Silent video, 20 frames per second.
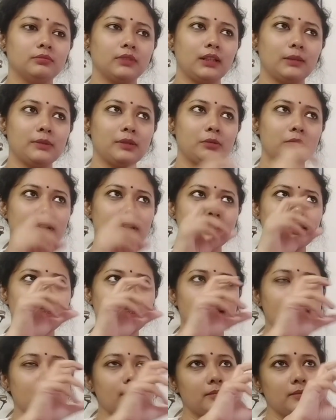আমি ওটা
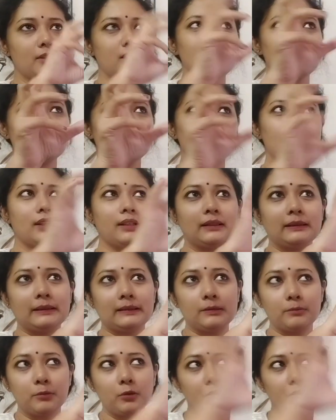দেখে চিনব যে এখানে
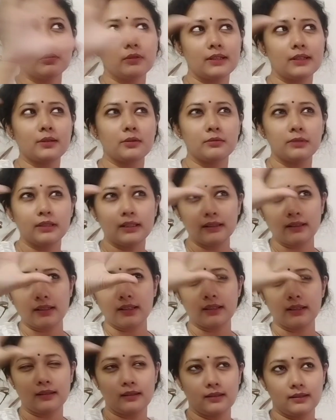একটা বড়
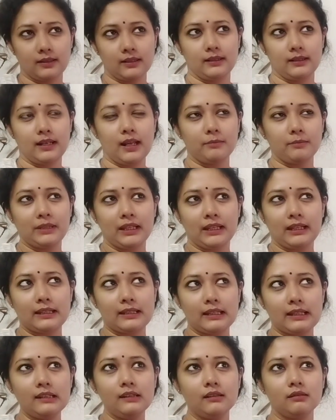রেস্টুরেন্টের নাম দেখা
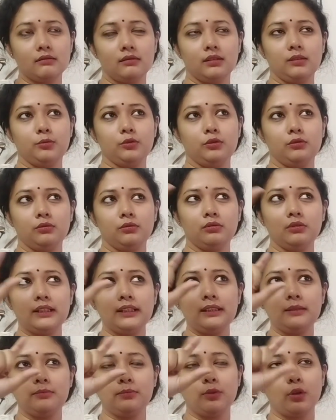যায় এবং ওই
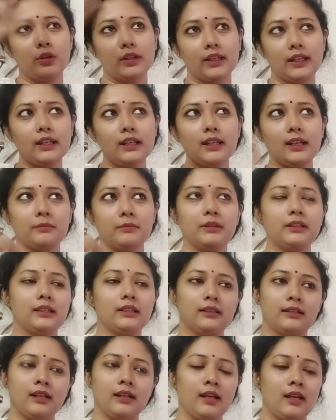ব্লকেই
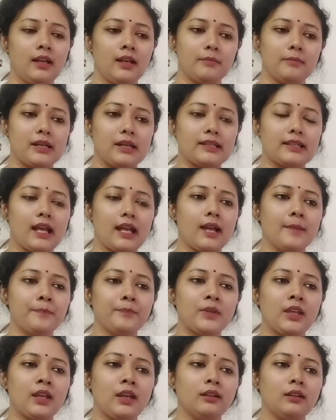আমাদের বাসা
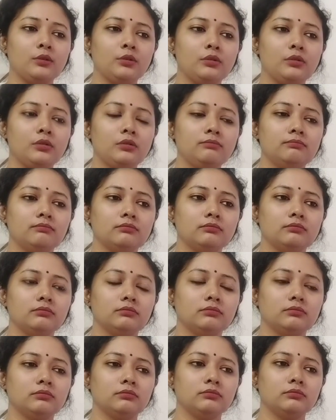তো
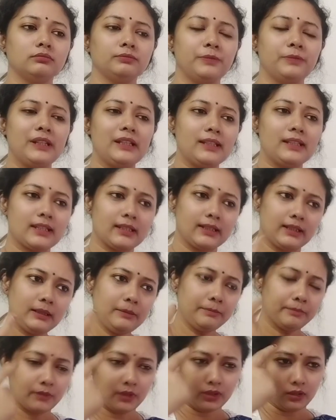ফিরছি
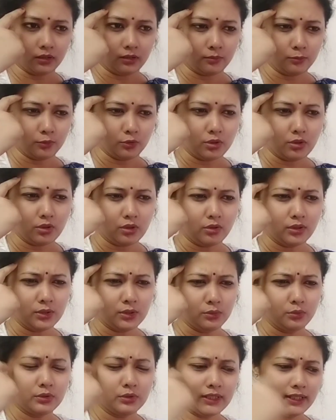মনে হয় অনেক
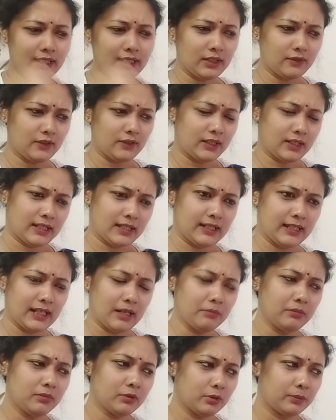দূর থেকেই
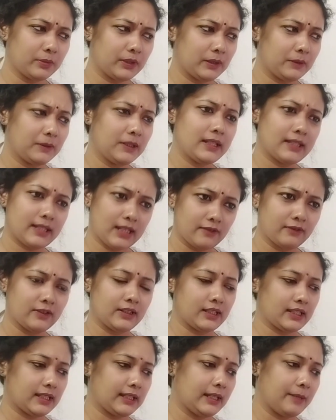ফিরছিলাম তবে রিক্সায়
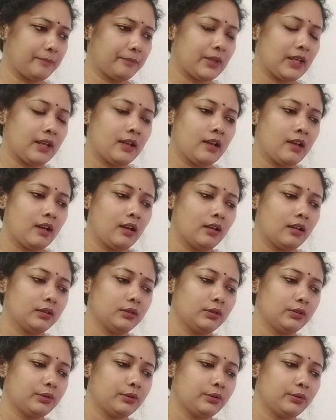ফিরছিলাম
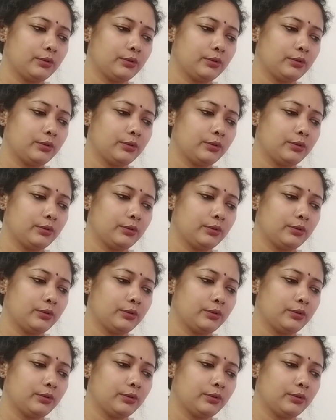তো